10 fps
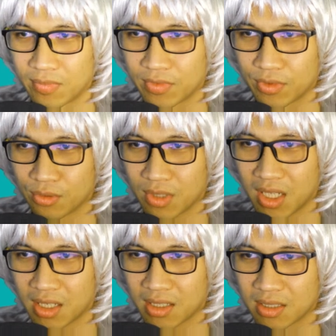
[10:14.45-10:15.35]
ตรง
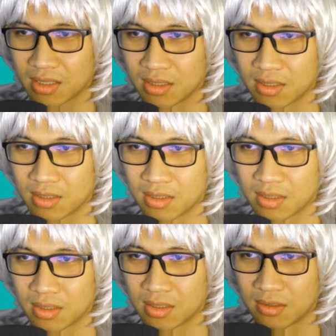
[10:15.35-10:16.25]
นี้
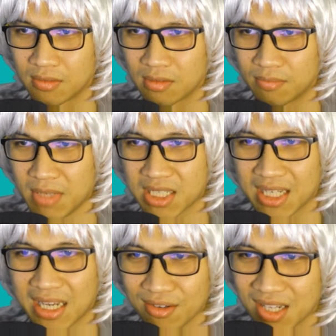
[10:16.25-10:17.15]
ไม่ช
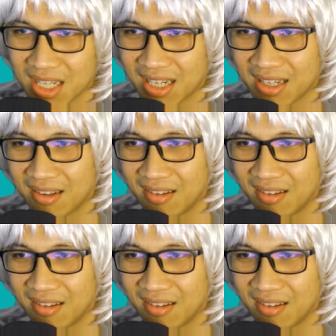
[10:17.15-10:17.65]
นะอยู่ดีนะ